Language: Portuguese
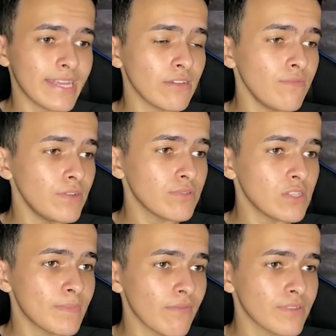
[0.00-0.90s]
Aí tem um
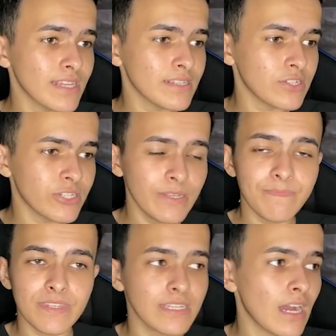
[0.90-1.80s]
videozinho para você assistir,
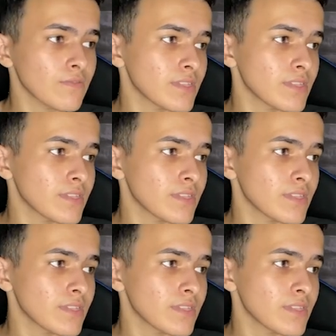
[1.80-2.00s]
se caso